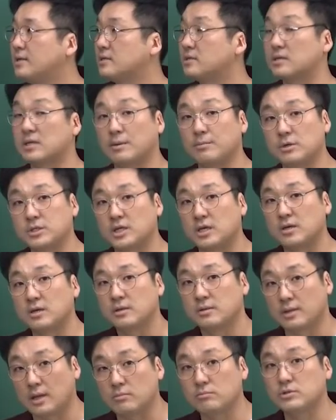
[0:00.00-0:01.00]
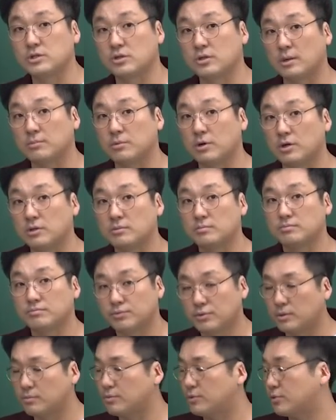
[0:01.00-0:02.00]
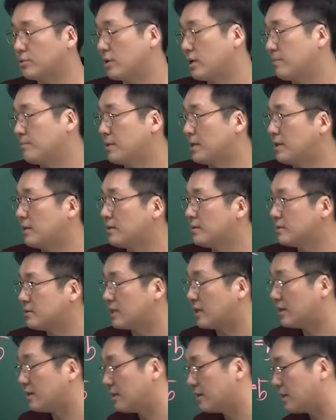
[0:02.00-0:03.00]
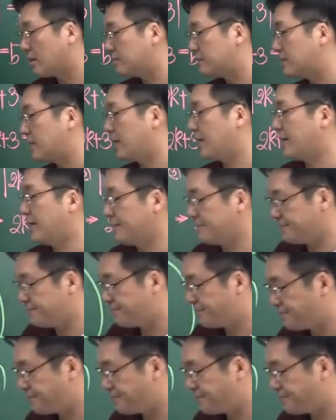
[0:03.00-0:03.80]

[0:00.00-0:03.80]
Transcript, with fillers: 자, 나머지 네 문제도 한번 풀어보도록 합니다. 자. 갑시다.